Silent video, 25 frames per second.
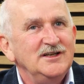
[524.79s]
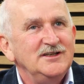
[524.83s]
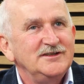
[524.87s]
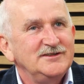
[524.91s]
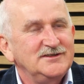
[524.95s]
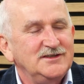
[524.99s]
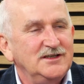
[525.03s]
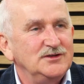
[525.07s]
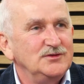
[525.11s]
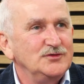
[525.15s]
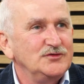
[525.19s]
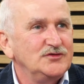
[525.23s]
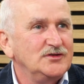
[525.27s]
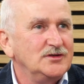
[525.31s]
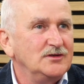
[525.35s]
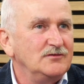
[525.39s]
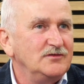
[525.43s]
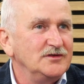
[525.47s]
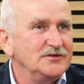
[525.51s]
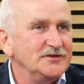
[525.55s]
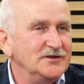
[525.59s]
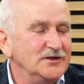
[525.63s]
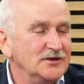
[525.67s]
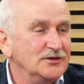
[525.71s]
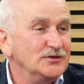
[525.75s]
stanu
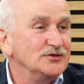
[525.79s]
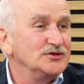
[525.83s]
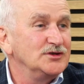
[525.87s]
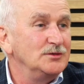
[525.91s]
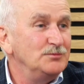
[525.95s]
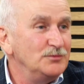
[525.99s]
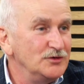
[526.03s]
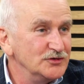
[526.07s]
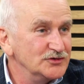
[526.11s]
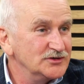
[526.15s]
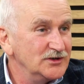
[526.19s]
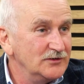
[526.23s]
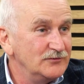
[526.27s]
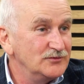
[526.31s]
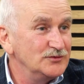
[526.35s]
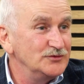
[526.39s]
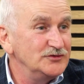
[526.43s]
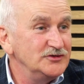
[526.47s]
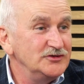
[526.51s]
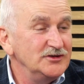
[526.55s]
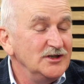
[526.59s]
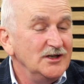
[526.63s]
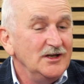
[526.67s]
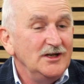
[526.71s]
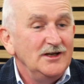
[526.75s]
zdrowotnego, że może
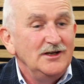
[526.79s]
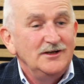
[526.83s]
wrócić,